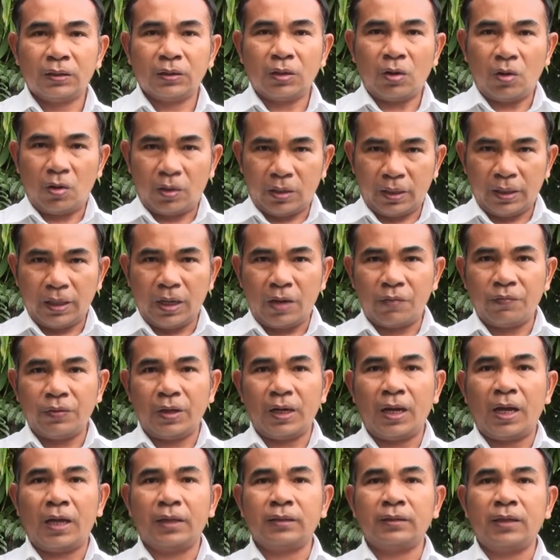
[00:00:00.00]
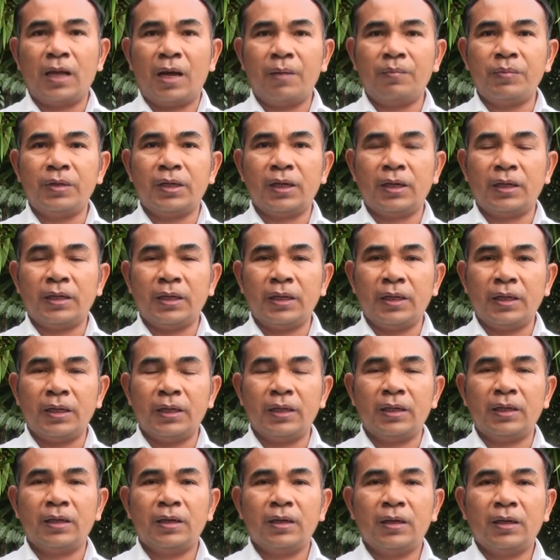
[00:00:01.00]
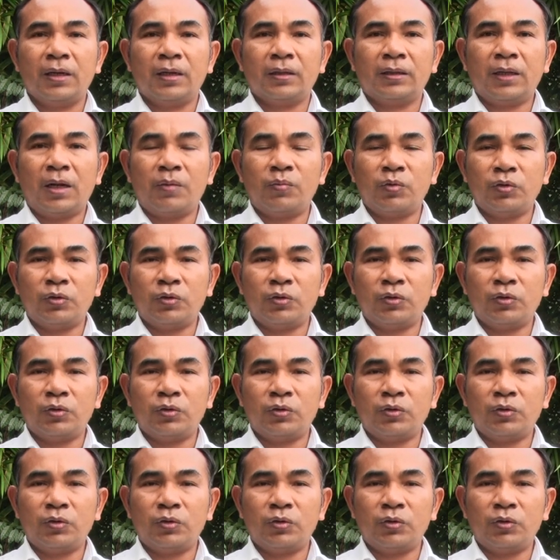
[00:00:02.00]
ตลอดระยะเวลา 3 เดือนนี้ ท่าน